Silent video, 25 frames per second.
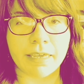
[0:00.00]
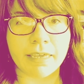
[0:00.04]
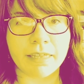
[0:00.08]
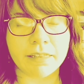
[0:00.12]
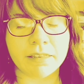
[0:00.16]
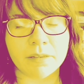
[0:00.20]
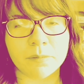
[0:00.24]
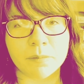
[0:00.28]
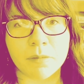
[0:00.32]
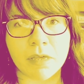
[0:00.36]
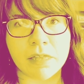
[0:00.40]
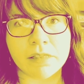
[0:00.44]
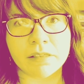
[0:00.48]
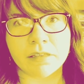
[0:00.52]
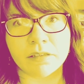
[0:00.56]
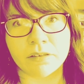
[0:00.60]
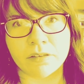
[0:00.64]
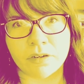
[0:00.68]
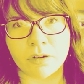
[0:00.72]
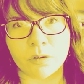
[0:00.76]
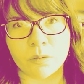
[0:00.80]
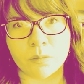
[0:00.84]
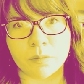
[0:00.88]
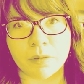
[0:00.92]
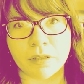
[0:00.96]
Y también
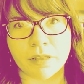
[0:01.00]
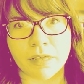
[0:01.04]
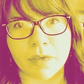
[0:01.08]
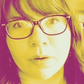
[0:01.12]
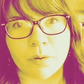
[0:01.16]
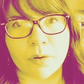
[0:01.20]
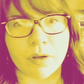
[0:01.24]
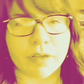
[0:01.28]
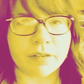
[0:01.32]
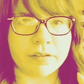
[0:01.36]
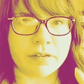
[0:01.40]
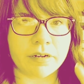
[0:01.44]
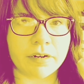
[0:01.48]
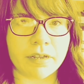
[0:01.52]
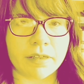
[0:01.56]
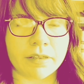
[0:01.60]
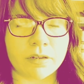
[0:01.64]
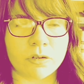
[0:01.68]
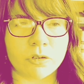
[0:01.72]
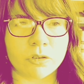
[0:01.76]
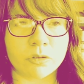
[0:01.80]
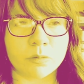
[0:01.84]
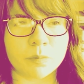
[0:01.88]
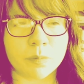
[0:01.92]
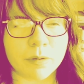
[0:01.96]
tendré un video acerca
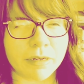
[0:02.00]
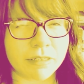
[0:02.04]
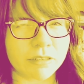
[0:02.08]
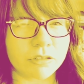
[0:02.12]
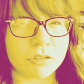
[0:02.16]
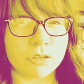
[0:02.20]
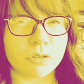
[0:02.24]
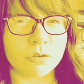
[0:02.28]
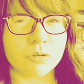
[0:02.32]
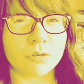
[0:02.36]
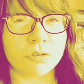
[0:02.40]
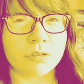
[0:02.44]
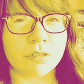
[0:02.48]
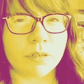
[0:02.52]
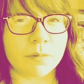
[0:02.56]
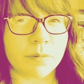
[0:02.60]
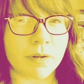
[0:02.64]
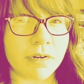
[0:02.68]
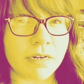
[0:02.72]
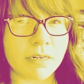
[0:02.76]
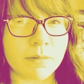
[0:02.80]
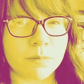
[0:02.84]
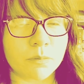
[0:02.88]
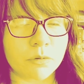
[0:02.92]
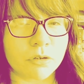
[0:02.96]
de los precios de
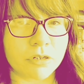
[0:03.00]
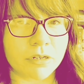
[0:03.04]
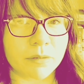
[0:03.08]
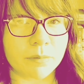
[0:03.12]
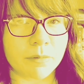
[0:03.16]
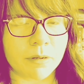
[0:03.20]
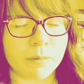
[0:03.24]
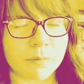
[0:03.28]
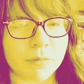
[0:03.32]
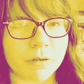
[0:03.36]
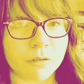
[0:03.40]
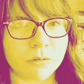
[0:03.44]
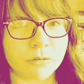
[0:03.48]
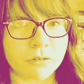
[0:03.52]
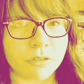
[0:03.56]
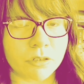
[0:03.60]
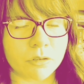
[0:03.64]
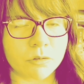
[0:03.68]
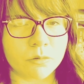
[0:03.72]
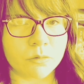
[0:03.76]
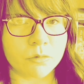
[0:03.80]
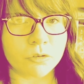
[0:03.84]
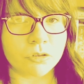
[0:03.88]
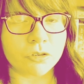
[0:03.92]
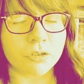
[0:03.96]
Bali porque me han
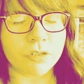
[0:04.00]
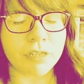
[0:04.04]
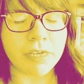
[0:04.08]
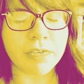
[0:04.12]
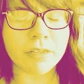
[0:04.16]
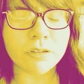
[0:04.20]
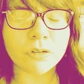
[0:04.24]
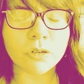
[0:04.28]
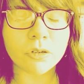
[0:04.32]
preguntado mucho de